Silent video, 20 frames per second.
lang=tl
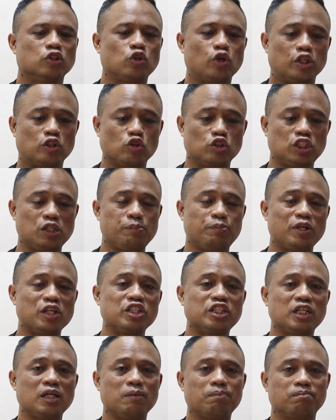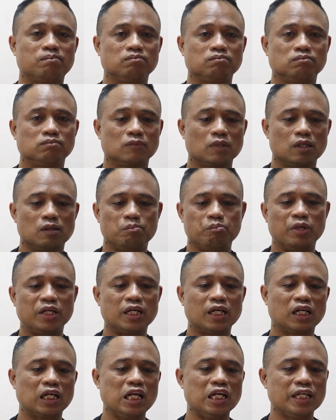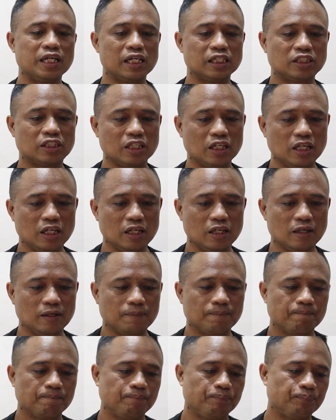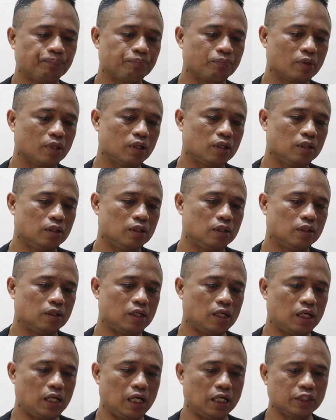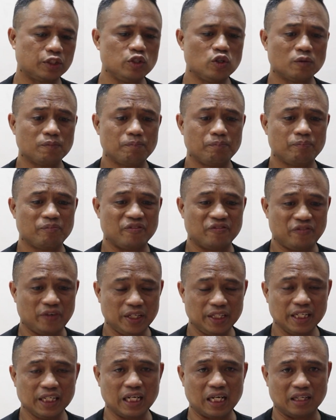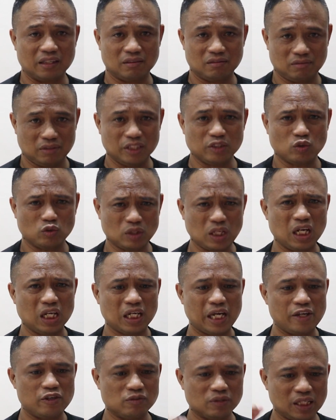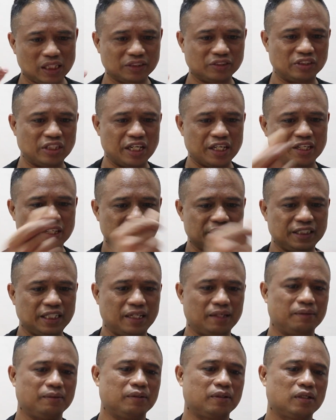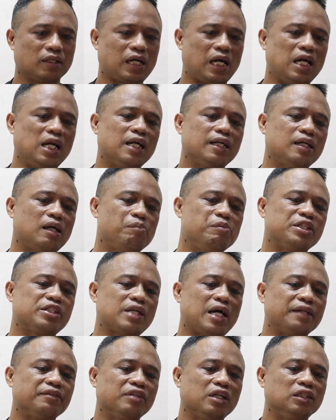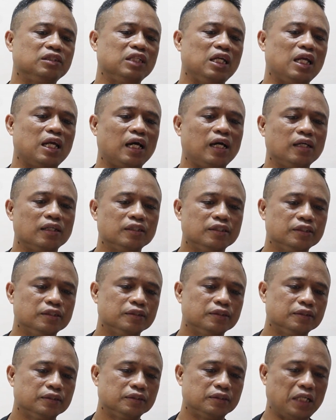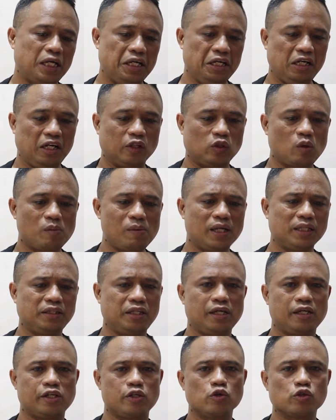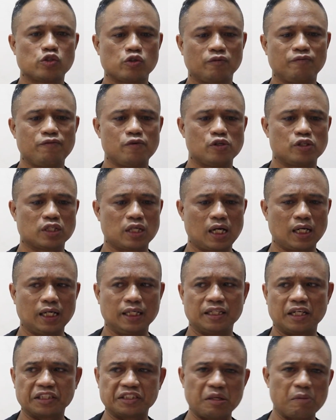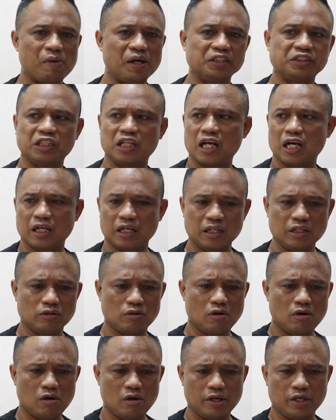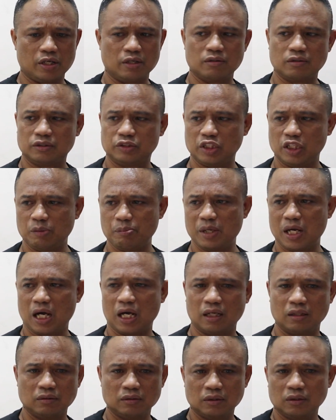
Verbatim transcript: So ito si Princip, binaril niya si uh, Archduke Ferdinand. Ito talaga yung nag-trigger dyan. Kaya lang na-mishandle nila dahil automatic use of force. Kagad, nag-demand sila. Ganito, hoy, Serbia,